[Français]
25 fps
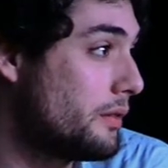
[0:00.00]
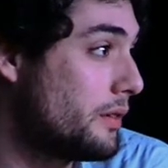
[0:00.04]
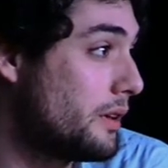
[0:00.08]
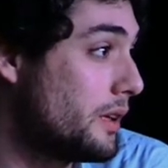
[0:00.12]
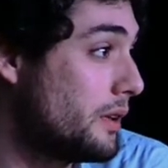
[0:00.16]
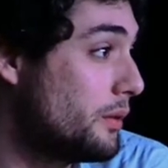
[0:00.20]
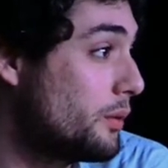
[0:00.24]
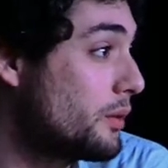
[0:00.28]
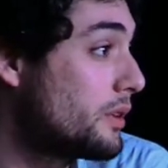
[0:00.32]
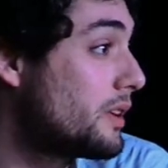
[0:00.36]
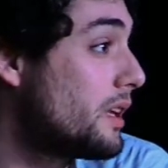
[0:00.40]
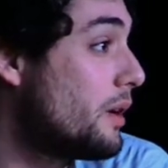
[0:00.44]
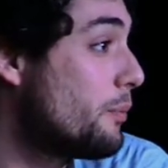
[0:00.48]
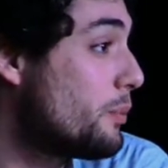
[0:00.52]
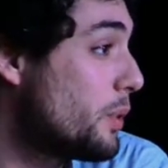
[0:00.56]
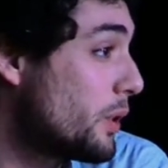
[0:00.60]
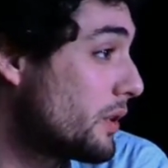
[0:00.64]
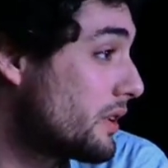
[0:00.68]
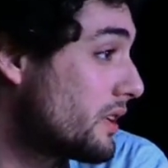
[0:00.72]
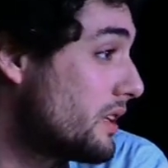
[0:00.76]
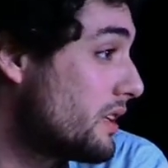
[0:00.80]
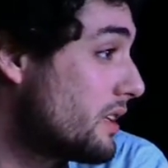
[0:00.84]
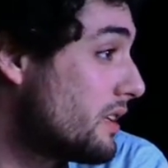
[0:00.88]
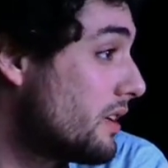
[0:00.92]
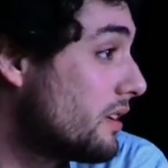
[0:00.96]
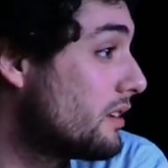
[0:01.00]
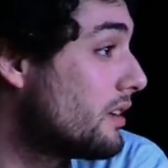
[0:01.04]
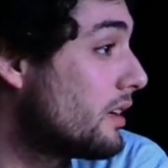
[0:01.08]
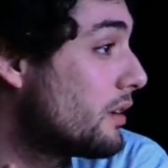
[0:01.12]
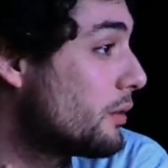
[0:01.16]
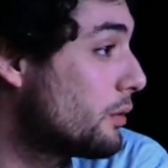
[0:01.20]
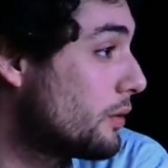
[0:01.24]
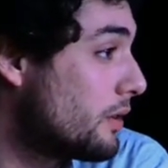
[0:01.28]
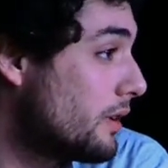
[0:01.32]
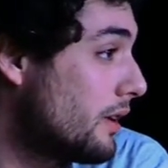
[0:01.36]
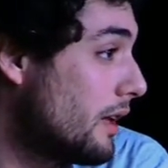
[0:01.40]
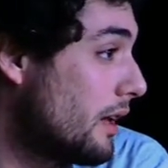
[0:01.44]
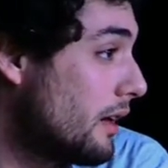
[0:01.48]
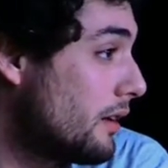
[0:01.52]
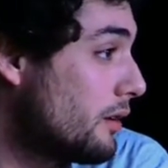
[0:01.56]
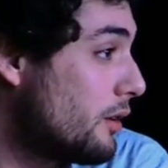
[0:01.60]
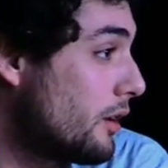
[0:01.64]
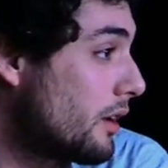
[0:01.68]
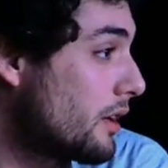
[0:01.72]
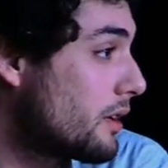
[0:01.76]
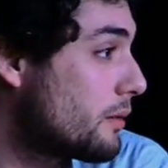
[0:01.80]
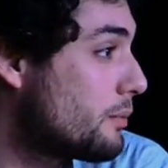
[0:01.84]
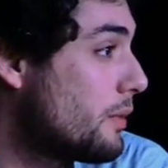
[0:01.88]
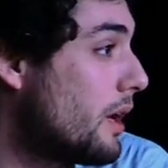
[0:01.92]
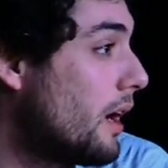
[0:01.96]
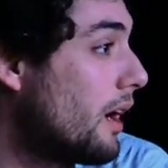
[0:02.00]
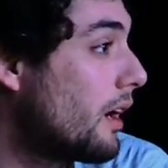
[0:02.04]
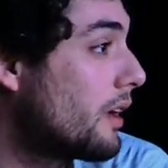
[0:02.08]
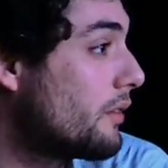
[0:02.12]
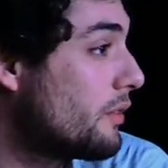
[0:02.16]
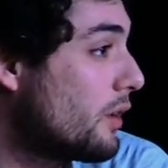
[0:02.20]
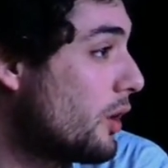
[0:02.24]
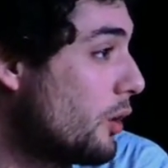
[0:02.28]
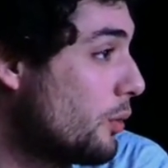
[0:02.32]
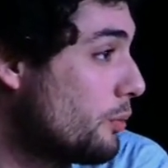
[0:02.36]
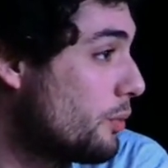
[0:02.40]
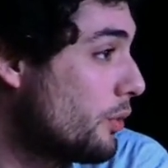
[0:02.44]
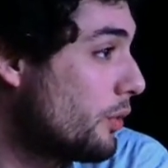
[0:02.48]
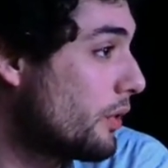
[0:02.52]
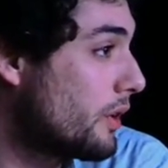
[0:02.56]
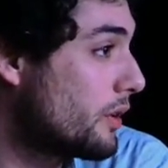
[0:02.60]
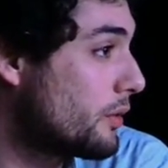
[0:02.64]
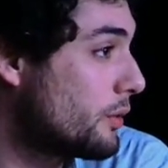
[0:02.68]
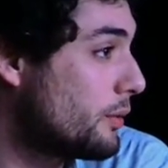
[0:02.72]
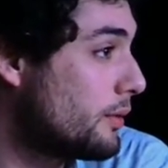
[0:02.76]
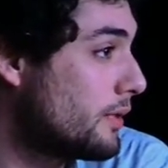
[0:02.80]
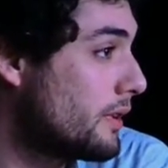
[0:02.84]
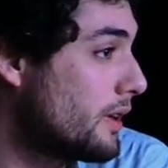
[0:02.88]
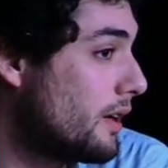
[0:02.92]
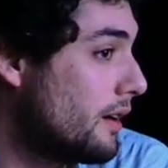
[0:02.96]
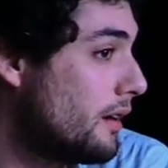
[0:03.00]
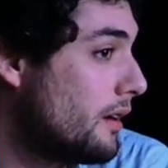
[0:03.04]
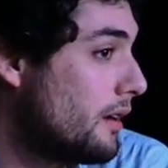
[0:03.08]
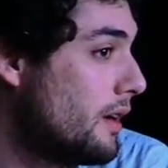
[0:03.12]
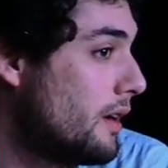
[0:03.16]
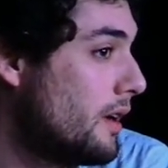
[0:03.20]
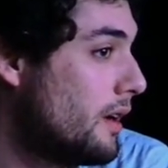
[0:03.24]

Et donc n'importe qui qui exécute l'algorithme arrivera au bon résultat.